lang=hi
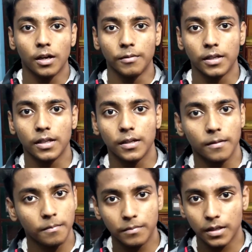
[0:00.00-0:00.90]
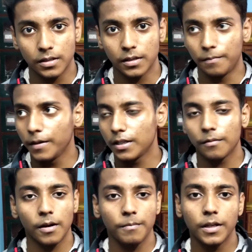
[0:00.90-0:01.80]
अभी जैसे
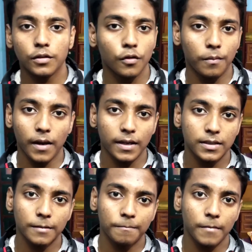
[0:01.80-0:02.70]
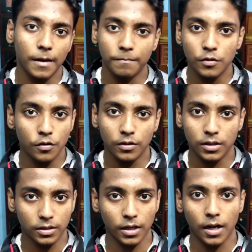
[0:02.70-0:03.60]
पेटीएम का मेन तो फ्लैगशिप ऐप जो
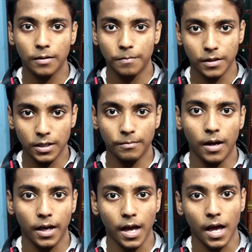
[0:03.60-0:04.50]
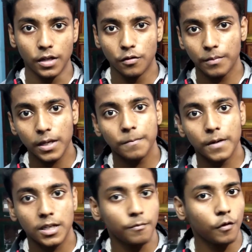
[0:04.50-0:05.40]
जिसके कारण पेटीएम आ गया है जो मेन
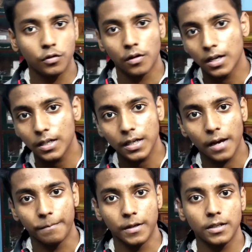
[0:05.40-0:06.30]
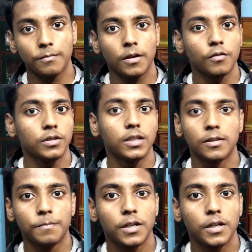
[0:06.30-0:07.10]
पेटीएम वो तो हट ही गया पेटीएम के कुछ जैसे